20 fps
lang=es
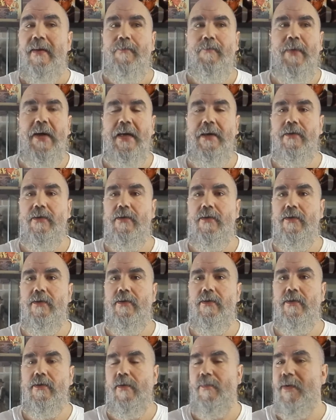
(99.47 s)

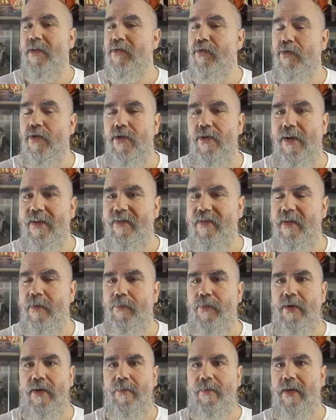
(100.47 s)
pero como ha surgido así,
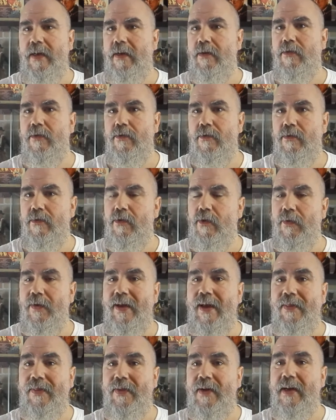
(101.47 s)
pues mira, lo, voy
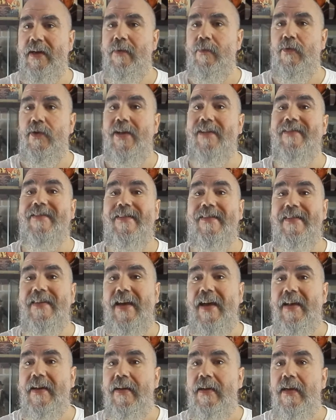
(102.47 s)
a hacer, voy a
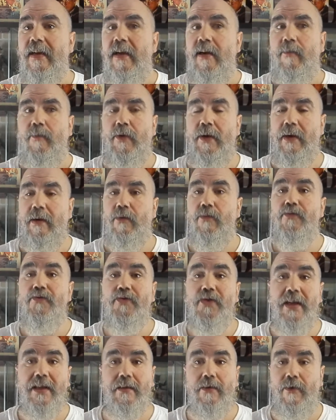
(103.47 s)
enseñar pues un
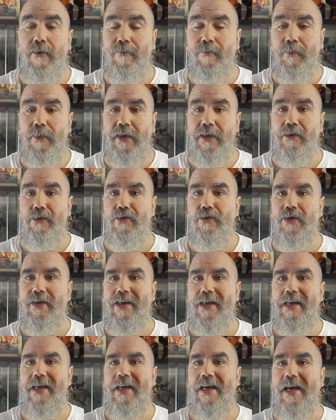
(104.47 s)
set completo
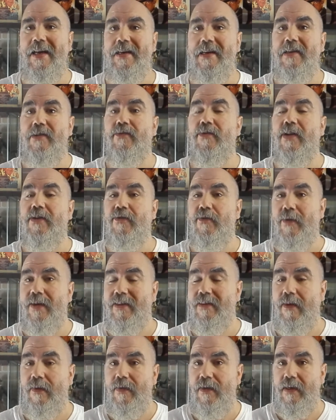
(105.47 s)
que gané en una
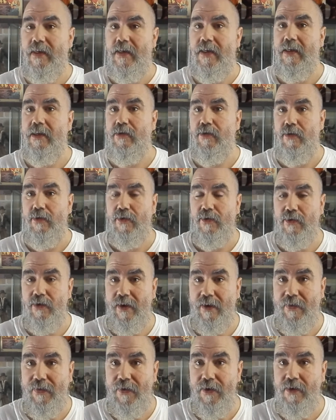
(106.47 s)
subasta de todo
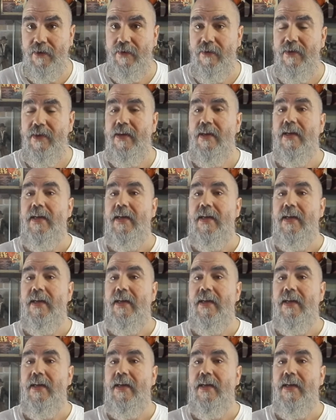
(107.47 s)
colección,